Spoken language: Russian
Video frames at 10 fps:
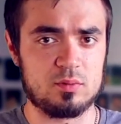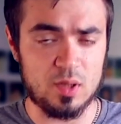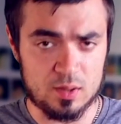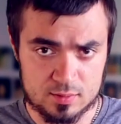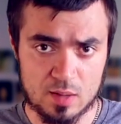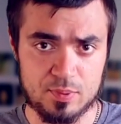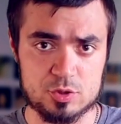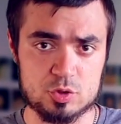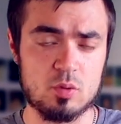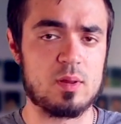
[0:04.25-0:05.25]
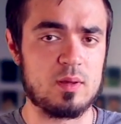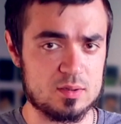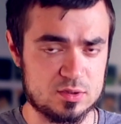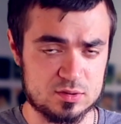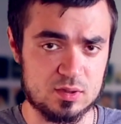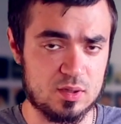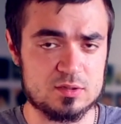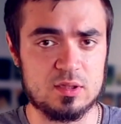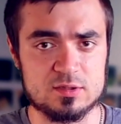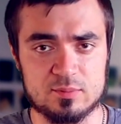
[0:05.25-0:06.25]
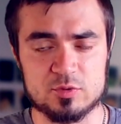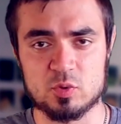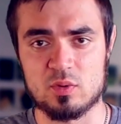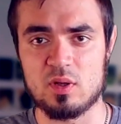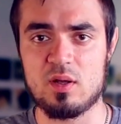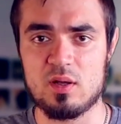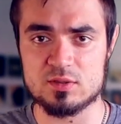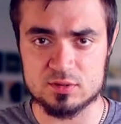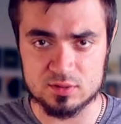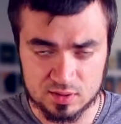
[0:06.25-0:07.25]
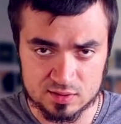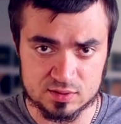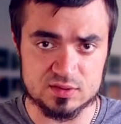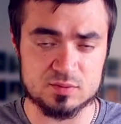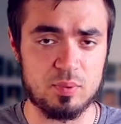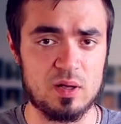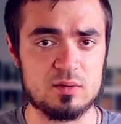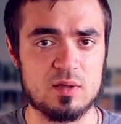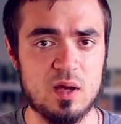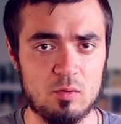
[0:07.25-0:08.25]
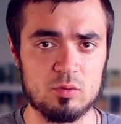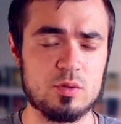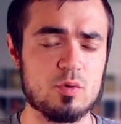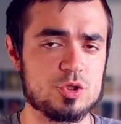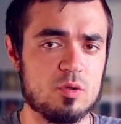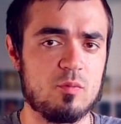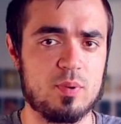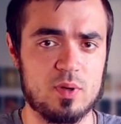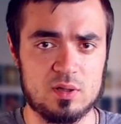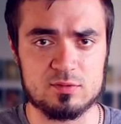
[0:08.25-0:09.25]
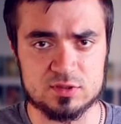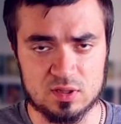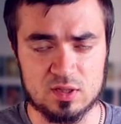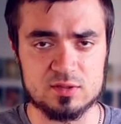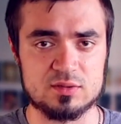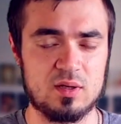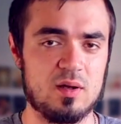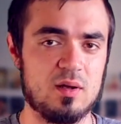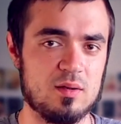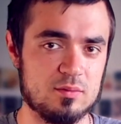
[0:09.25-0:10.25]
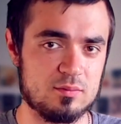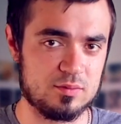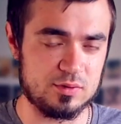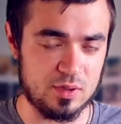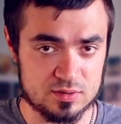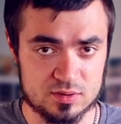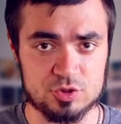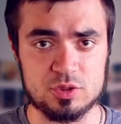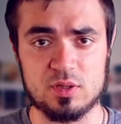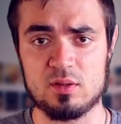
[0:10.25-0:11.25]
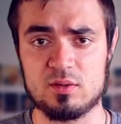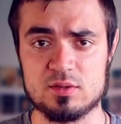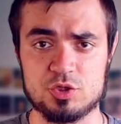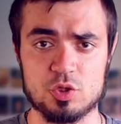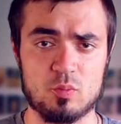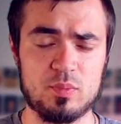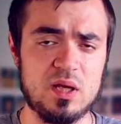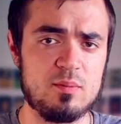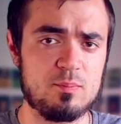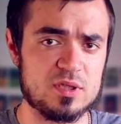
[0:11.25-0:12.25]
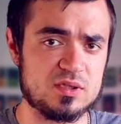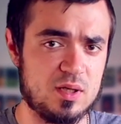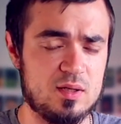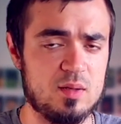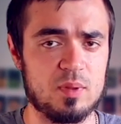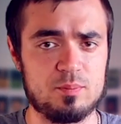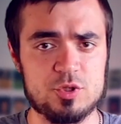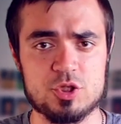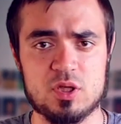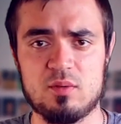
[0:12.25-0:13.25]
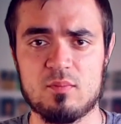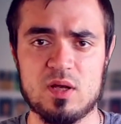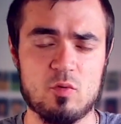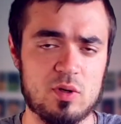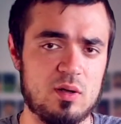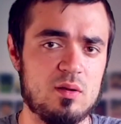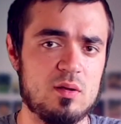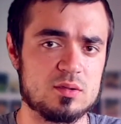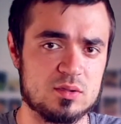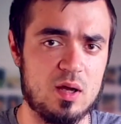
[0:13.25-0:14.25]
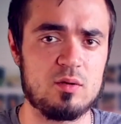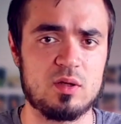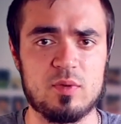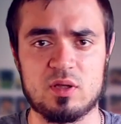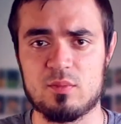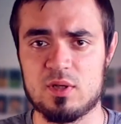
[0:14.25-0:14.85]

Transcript: три дня прошло, как я заказал Samsung S10 с панда надежного продавца за 34 тысячи рублей. Постоянные подписчики моего канала знают об этом.